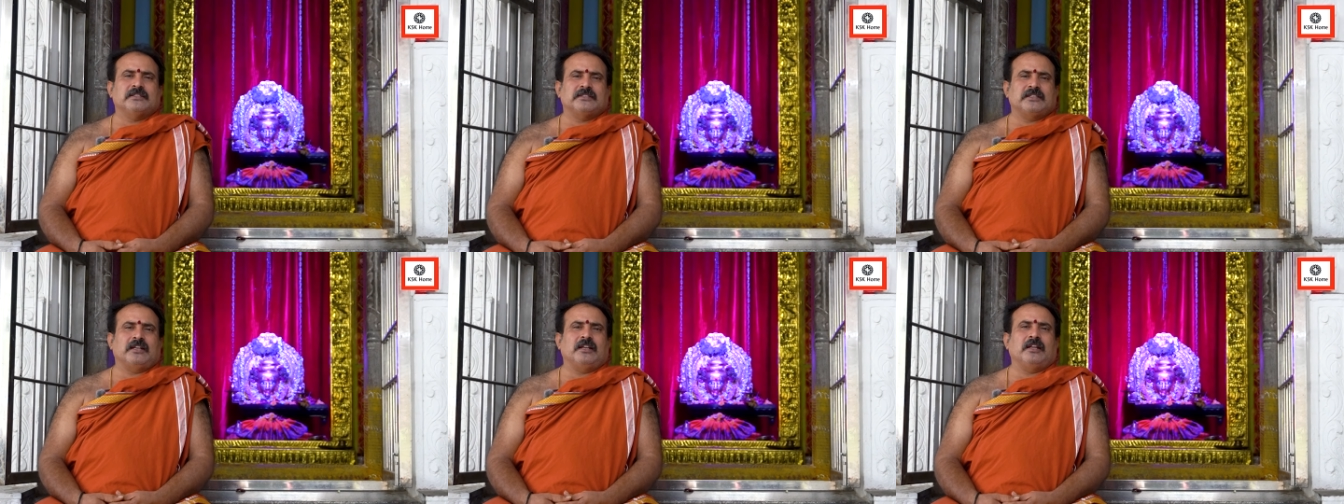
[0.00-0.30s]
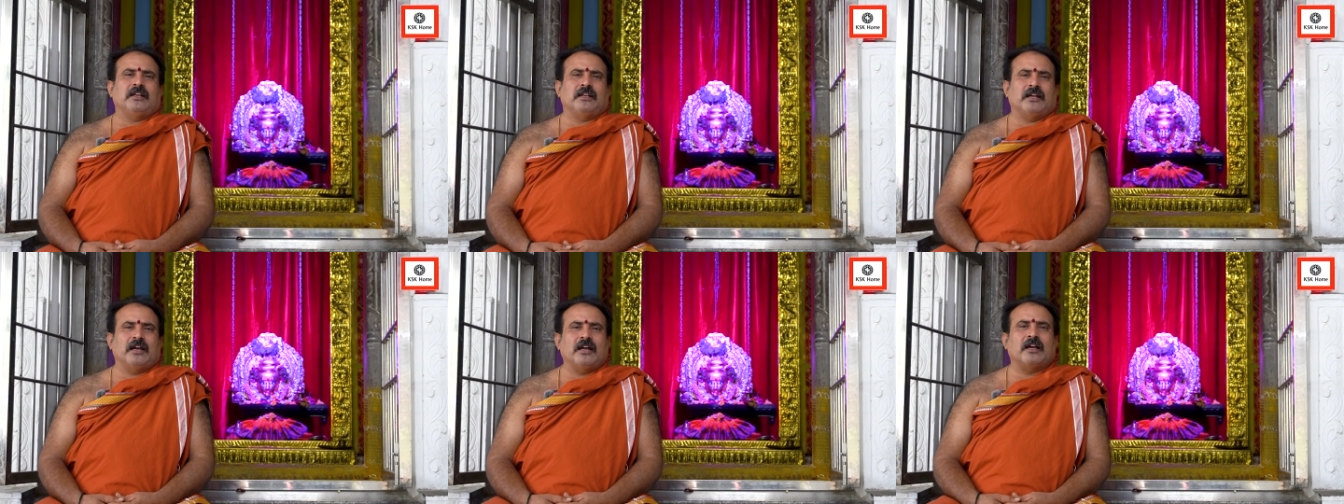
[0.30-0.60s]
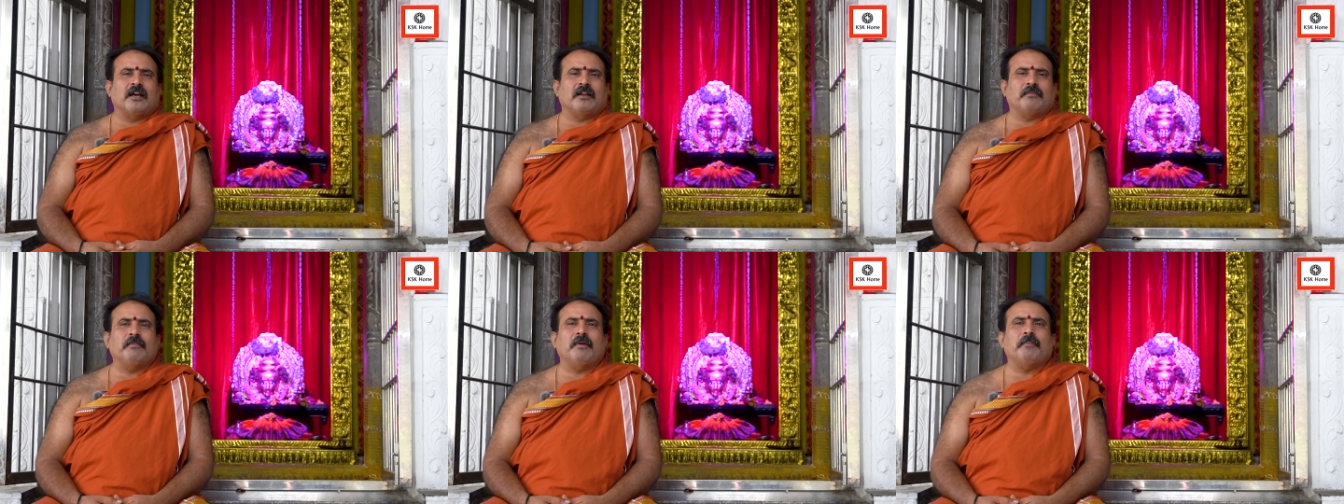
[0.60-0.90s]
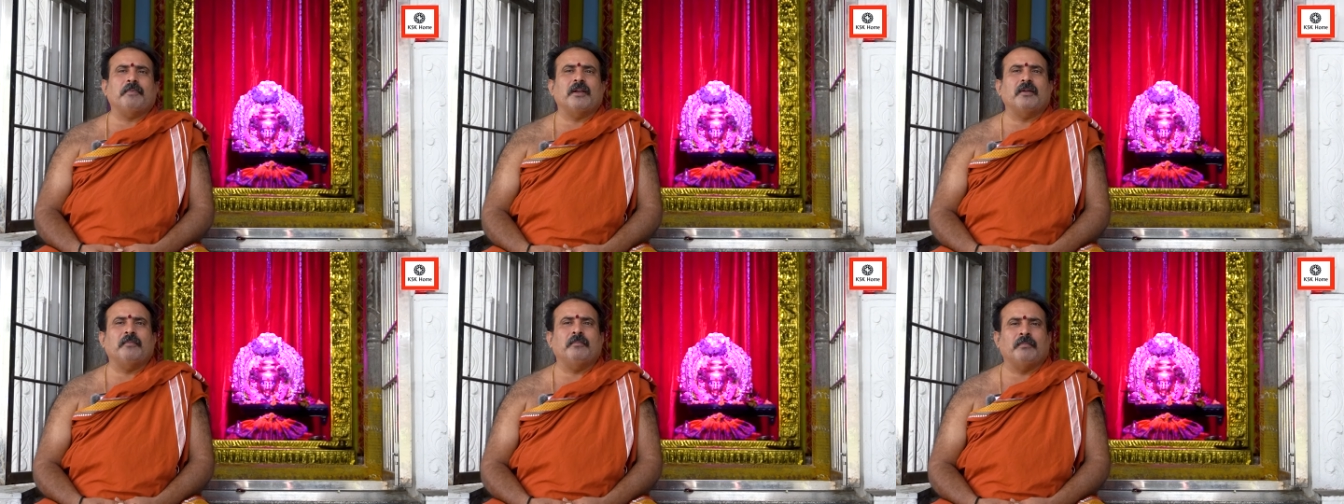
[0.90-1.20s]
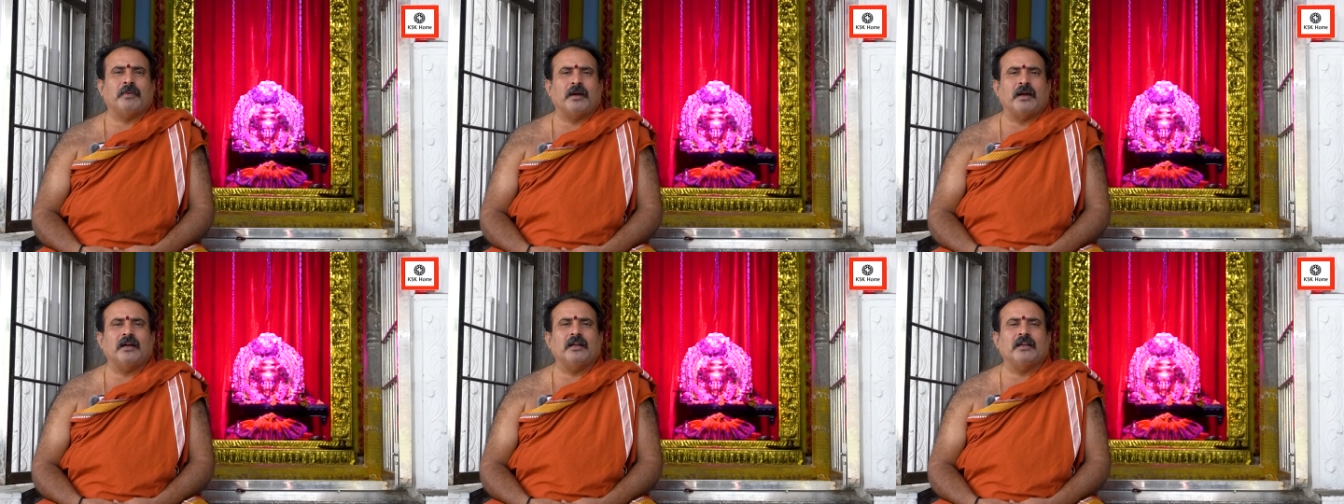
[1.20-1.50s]
సరే నా కర్మఫలం
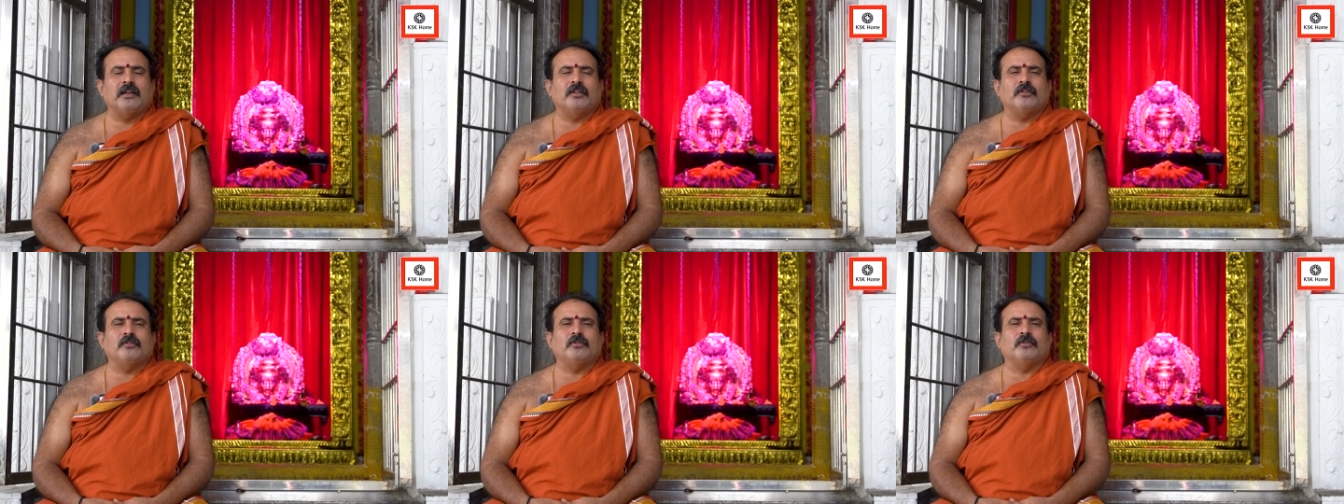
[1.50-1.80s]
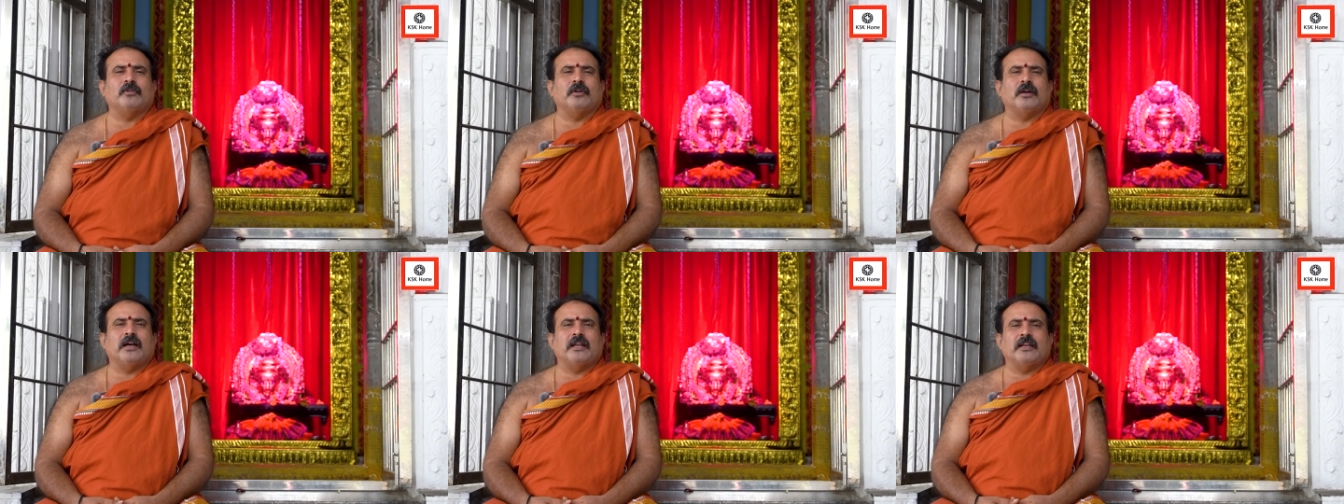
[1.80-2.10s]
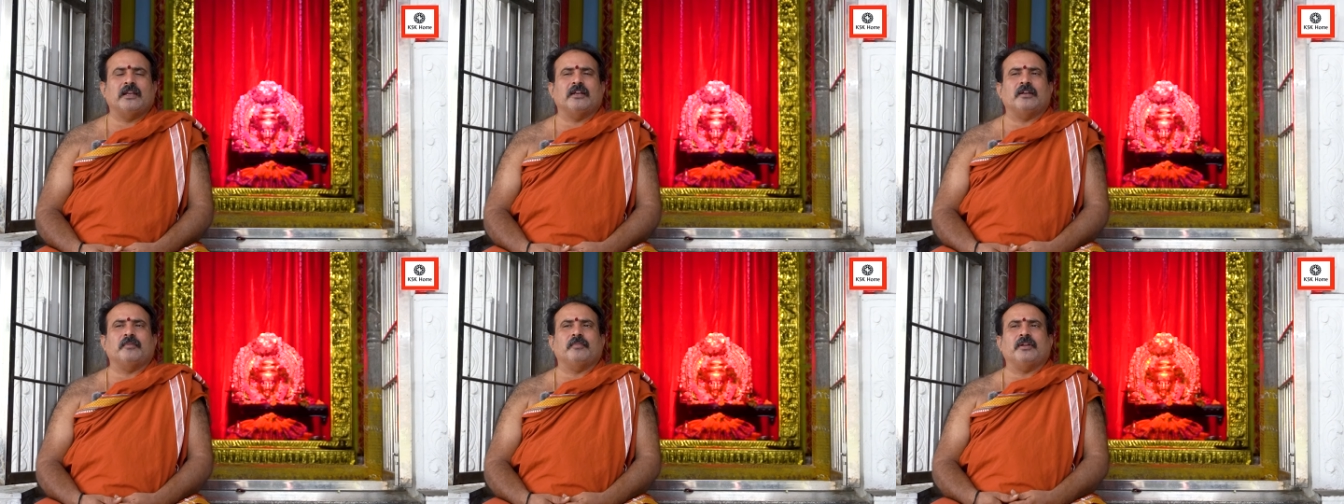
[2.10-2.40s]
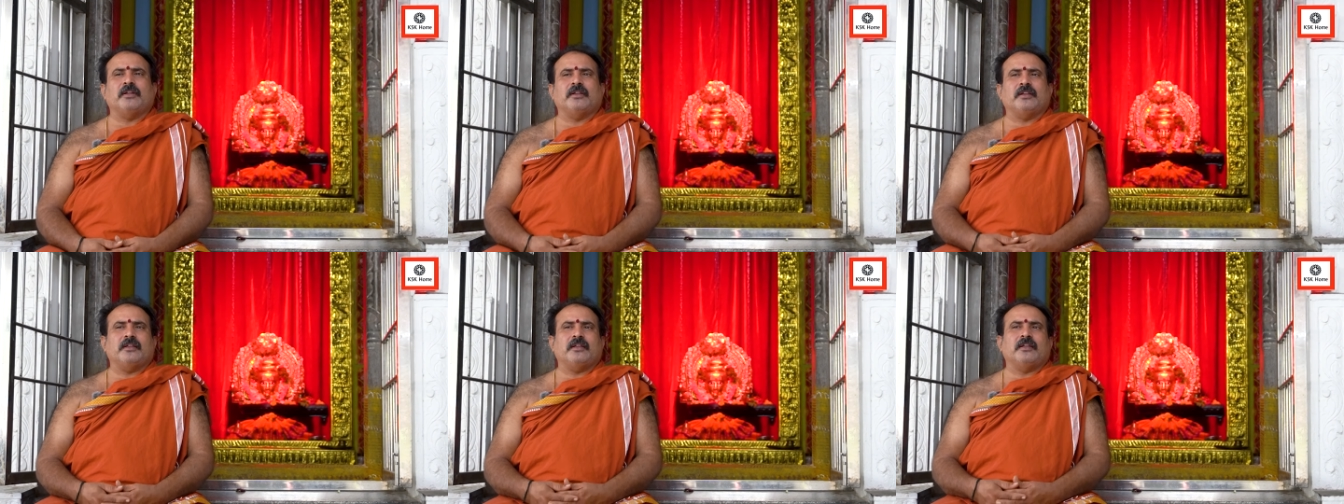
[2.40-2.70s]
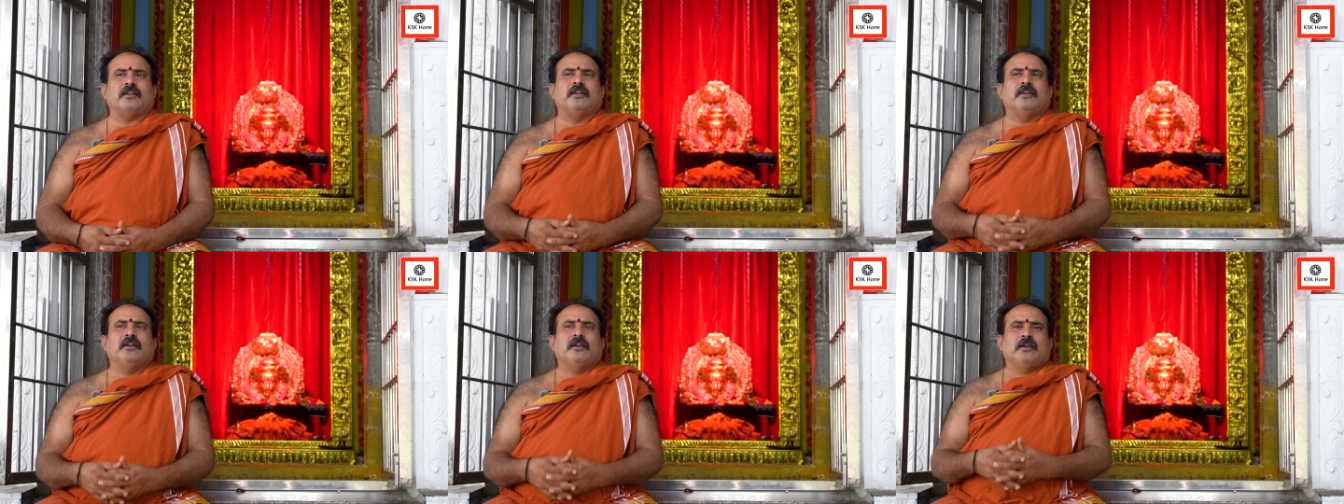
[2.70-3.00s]
బాగలేదు అనేటప్పటికీ
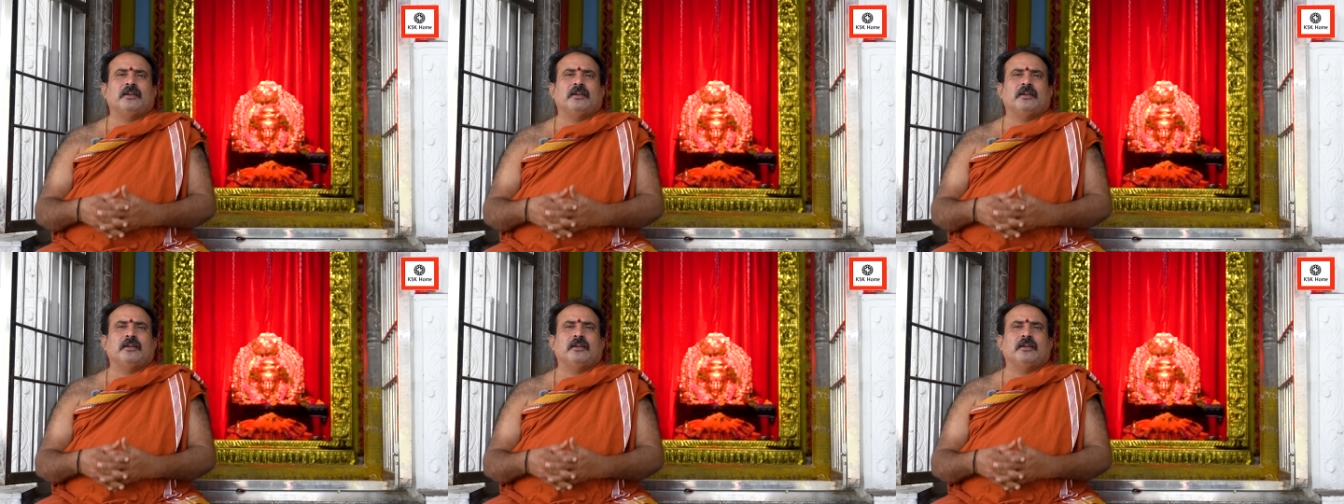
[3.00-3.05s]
